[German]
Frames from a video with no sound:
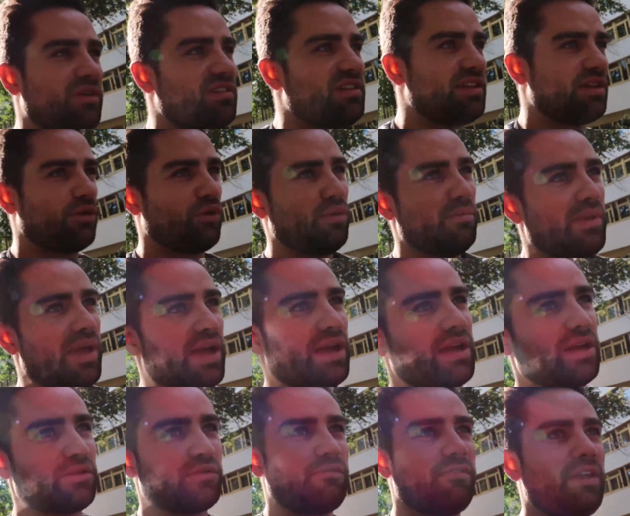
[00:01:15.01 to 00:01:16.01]
man sich da
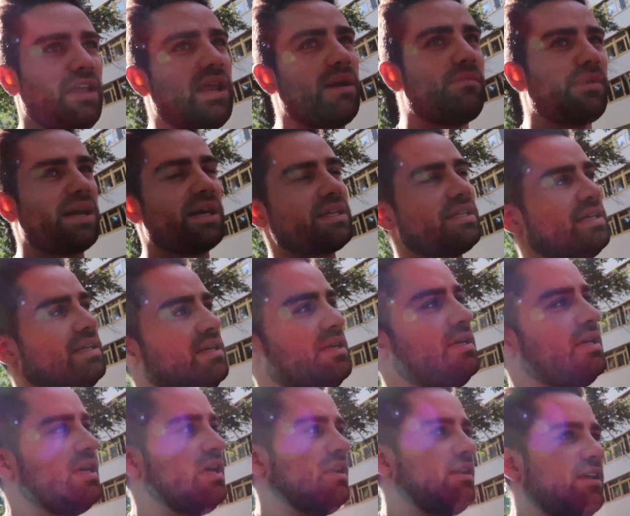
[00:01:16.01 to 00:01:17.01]
rumärgert und Fehler macht
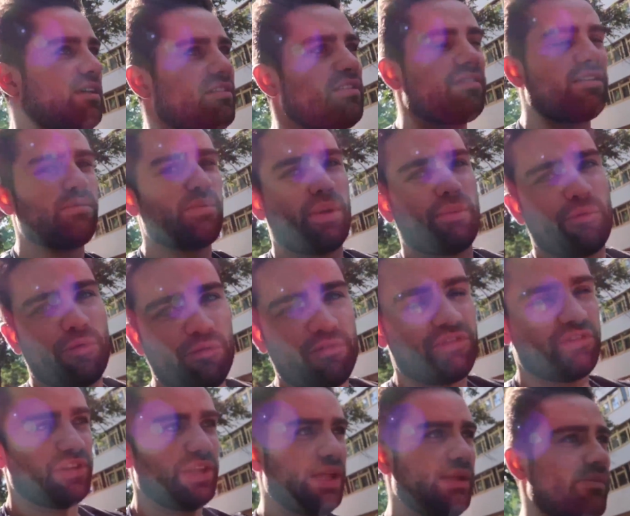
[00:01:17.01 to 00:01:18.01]
lasst es lieber
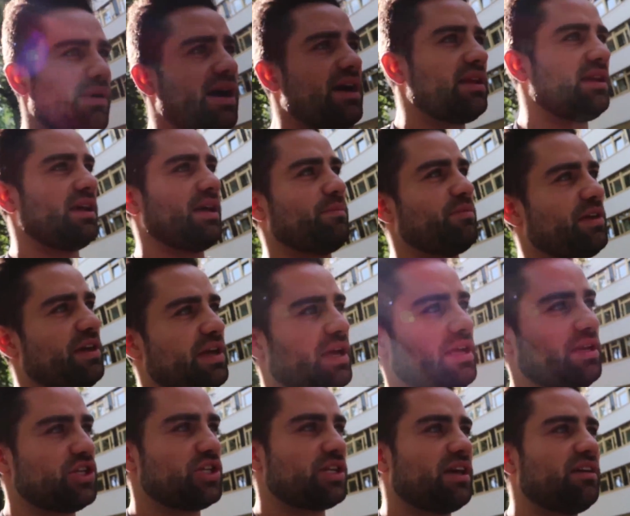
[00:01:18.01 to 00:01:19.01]
professionell machen, dann habt ihr
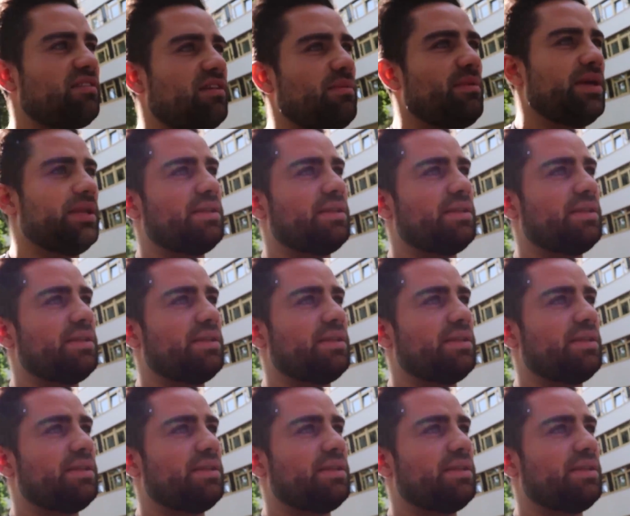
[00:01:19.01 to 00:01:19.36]
keinen Stress am